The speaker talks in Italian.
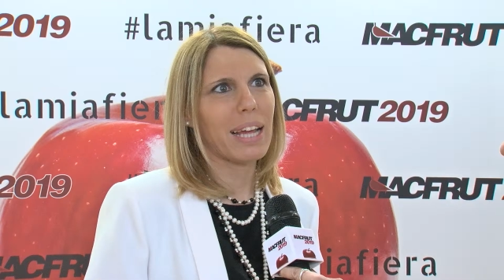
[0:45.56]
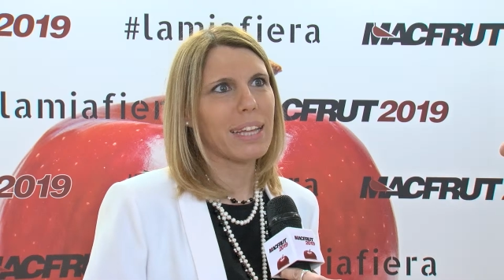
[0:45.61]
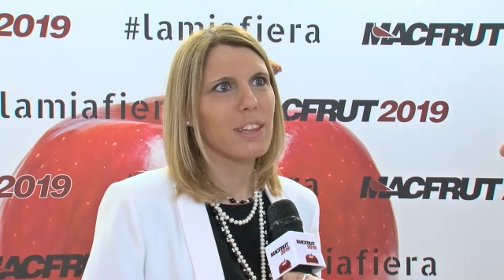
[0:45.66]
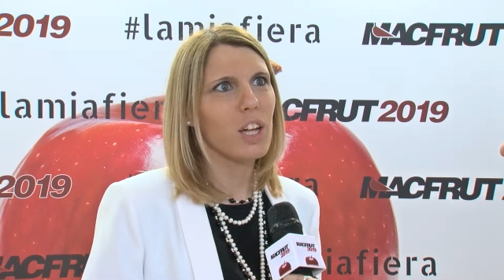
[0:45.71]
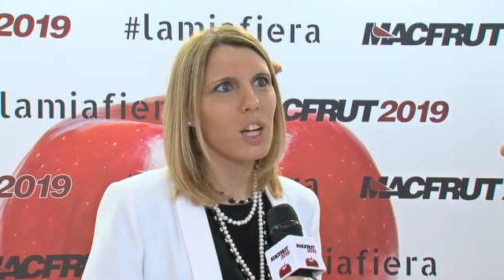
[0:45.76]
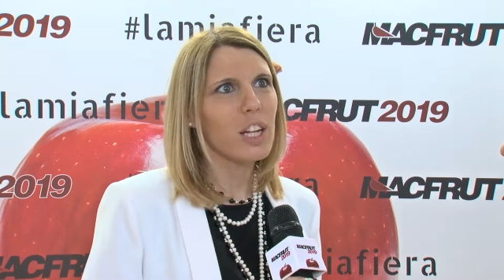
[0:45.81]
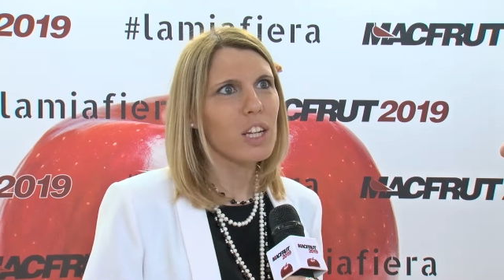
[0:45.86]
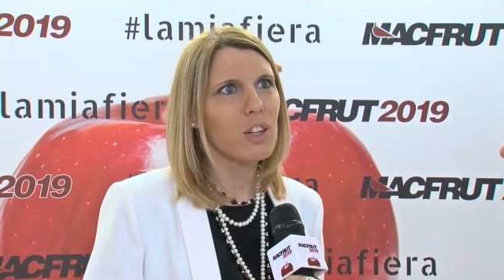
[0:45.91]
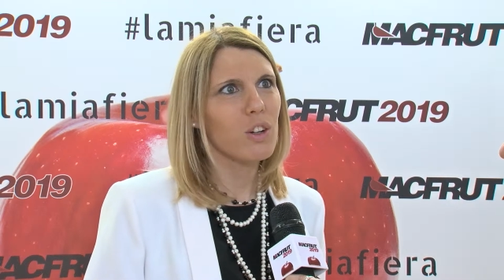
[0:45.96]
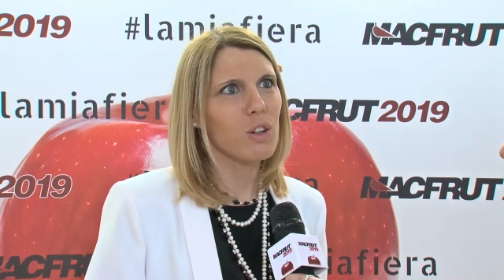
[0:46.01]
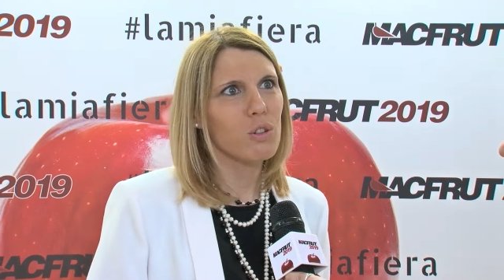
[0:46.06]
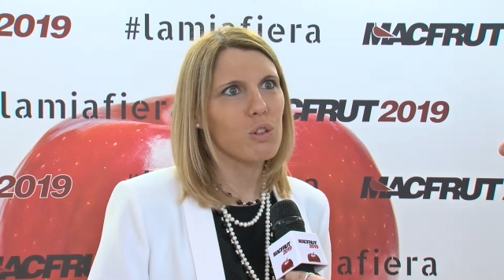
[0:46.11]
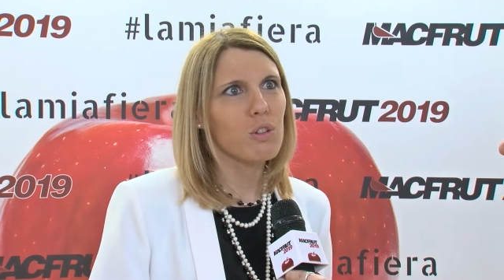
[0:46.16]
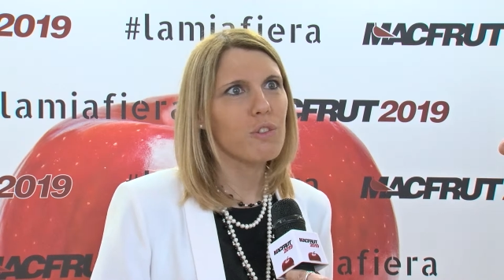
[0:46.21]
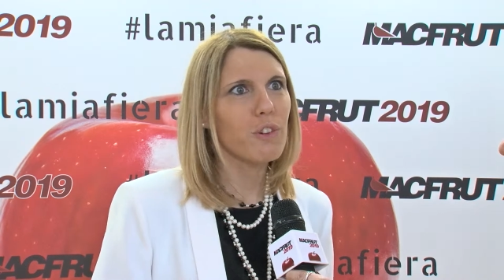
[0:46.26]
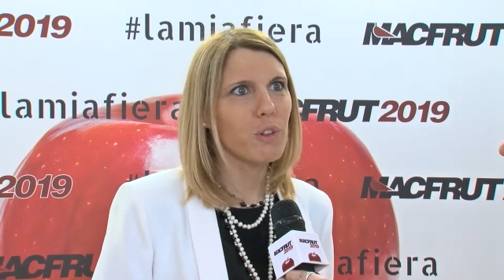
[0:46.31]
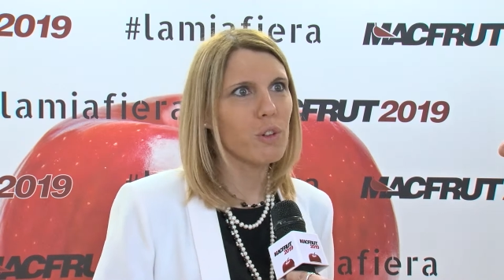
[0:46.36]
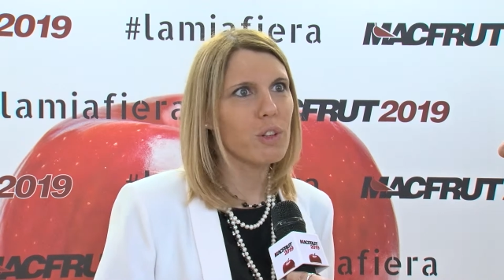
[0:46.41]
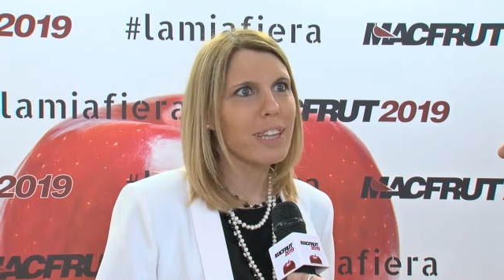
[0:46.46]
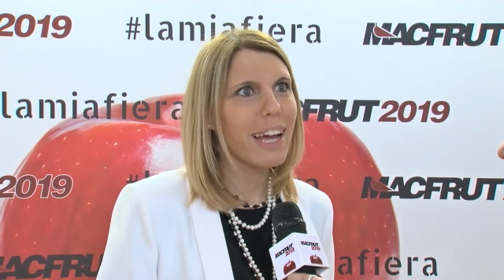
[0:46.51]
Donna in
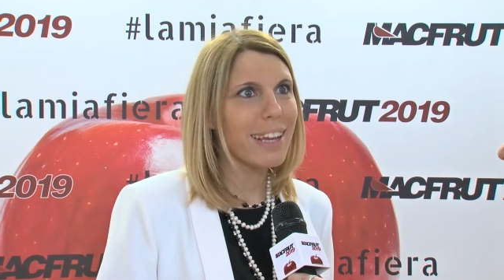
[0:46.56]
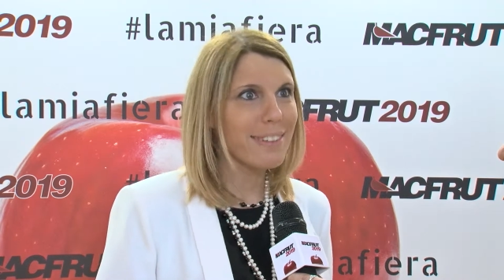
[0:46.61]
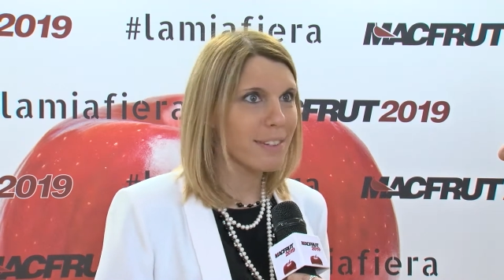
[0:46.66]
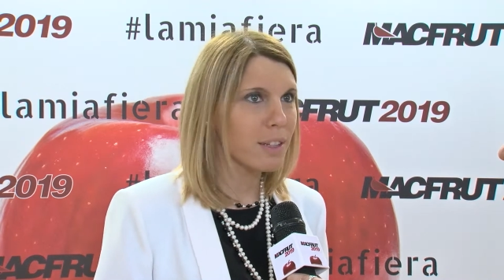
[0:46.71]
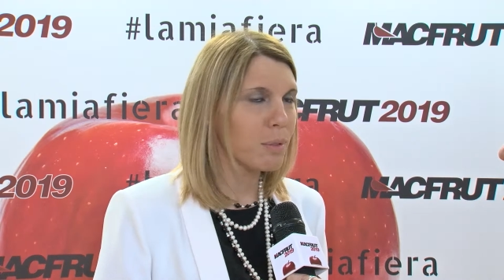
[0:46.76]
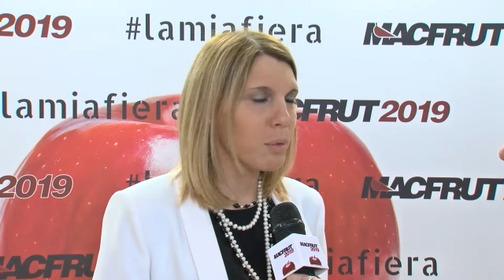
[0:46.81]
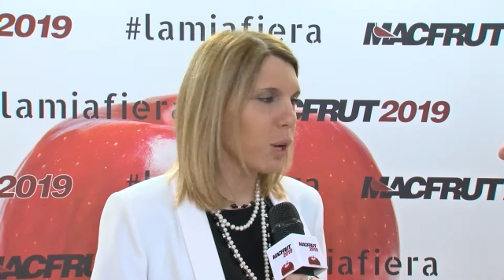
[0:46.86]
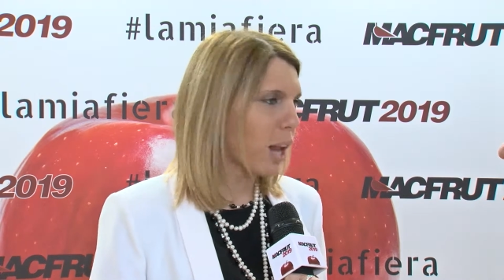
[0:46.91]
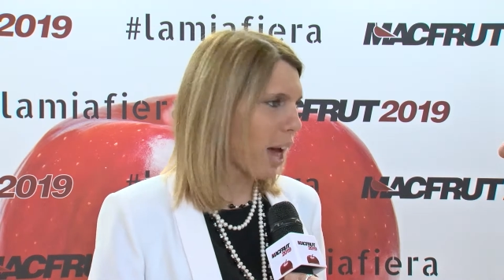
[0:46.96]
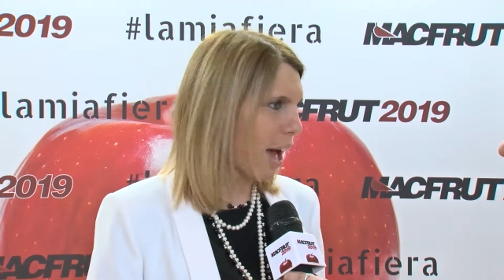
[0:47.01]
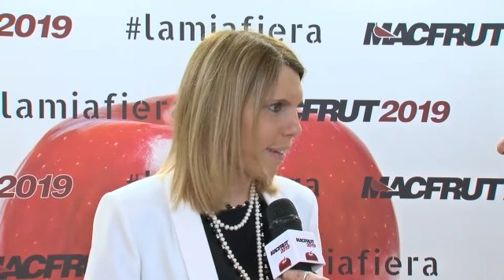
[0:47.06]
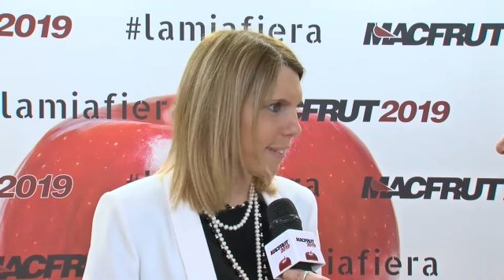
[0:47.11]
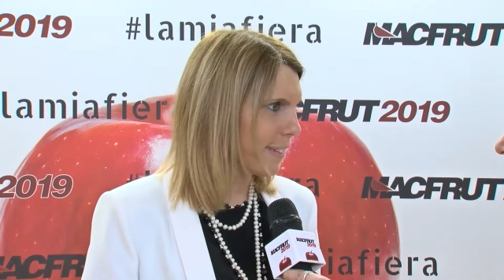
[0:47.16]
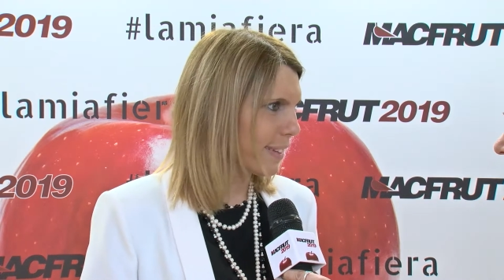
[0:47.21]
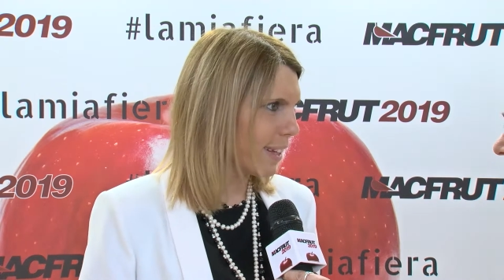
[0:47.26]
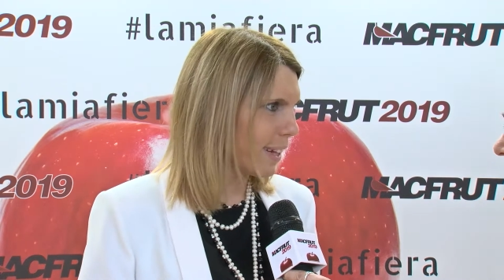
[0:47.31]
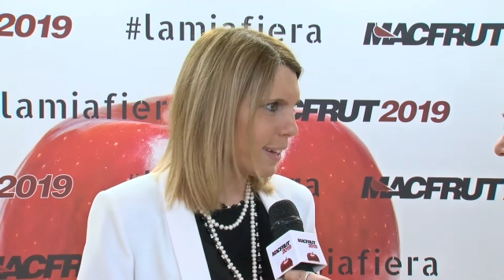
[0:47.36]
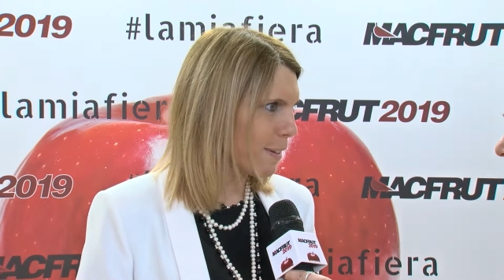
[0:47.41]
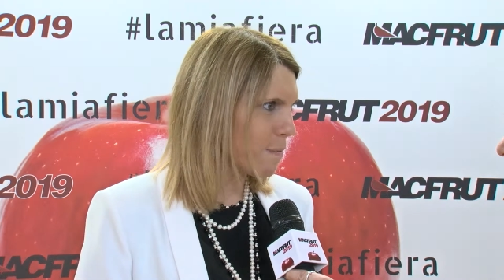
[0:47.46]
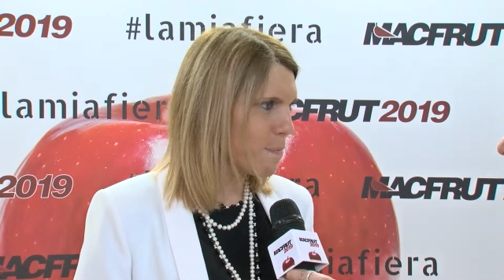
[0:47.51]
ortofrutta è
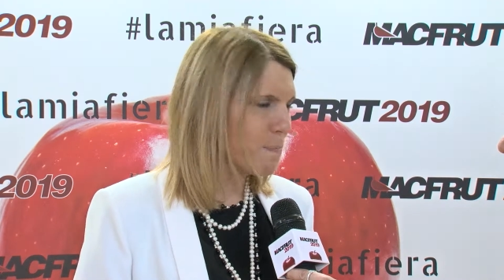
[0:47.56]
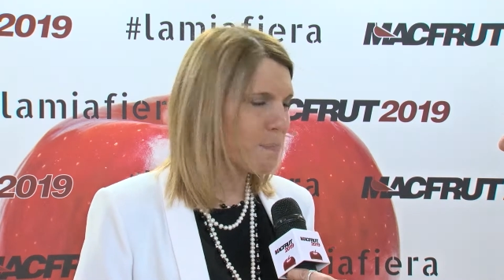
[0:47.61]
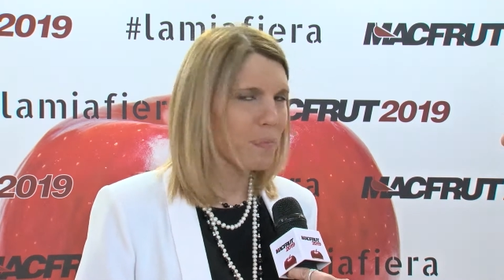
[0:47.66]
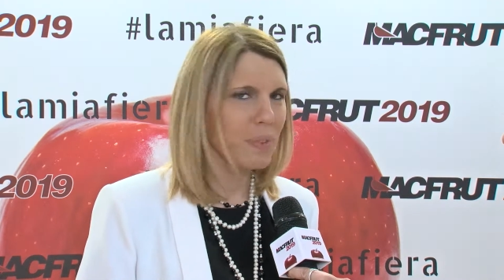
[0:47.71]
stimolante,